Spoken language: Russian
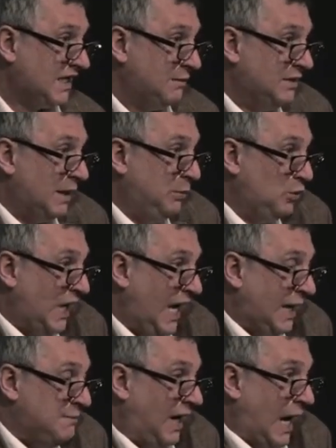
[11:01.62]
когда мы
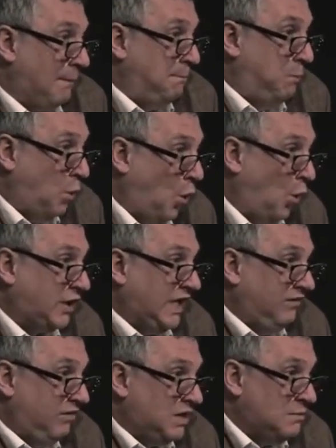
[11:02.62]
наблюдаем о
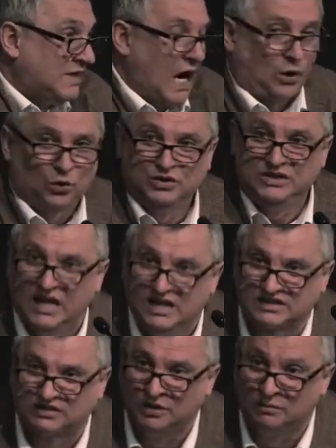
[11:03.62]
Боге и видим, как Он
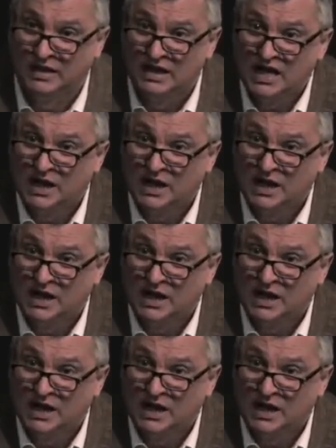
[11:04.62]
действует,